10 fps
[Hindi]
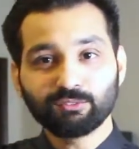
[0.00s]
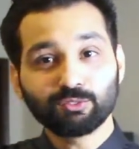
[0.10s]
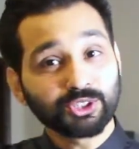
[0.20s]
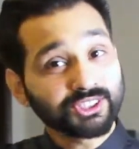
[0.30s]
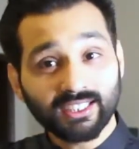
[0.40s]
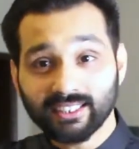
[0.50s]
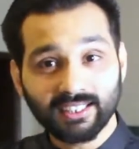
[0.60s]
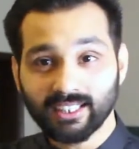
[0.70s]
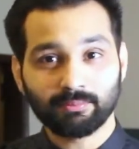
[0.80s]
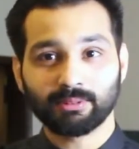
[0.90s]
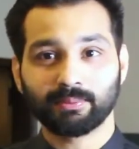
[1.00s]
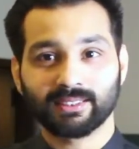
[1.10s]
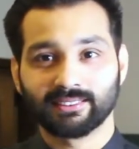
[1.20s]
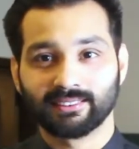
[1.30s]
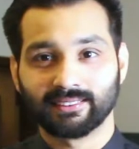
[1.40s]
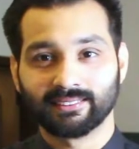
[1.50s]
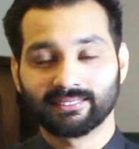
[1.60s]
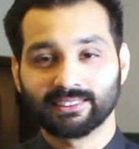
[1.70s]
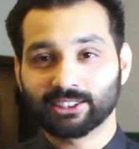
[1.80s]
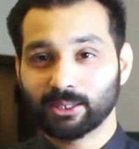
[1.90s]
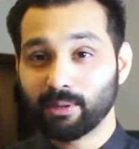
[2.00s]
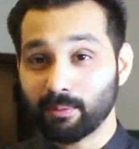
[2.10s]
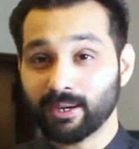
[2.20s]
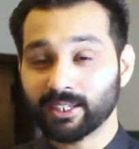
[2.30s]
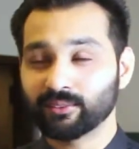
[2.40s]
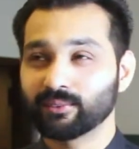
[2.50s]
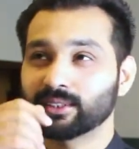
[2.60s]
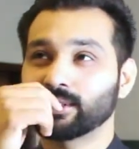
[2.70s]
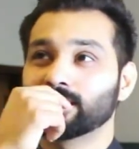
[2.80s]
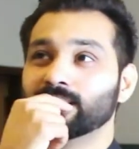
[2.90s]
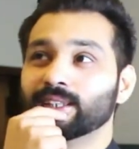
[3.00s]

वो चल के नहीं आपके पास आते जिस मैं बैठा हुआ था